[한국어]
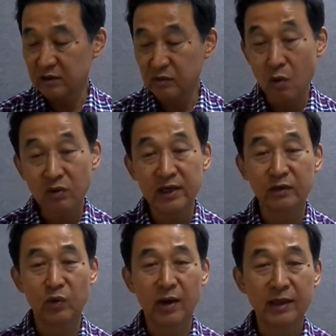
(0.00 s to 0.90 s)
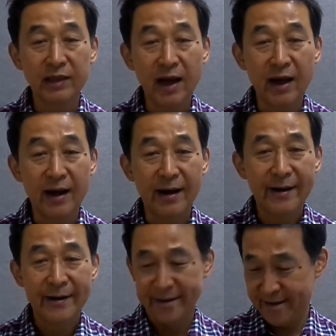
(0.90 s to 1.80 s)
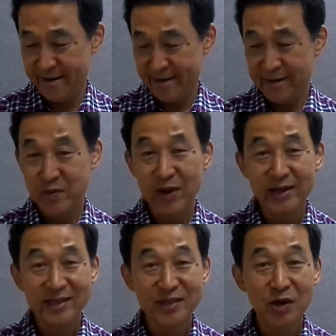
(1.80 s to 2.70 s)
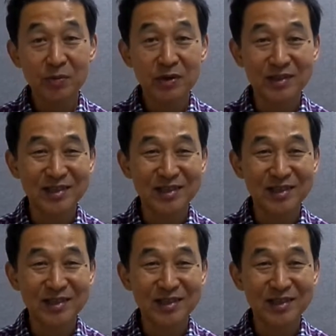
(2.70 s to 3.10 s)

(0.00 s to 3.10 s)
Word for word: 듣고 그냥 돌아갔다. 외인이 천교에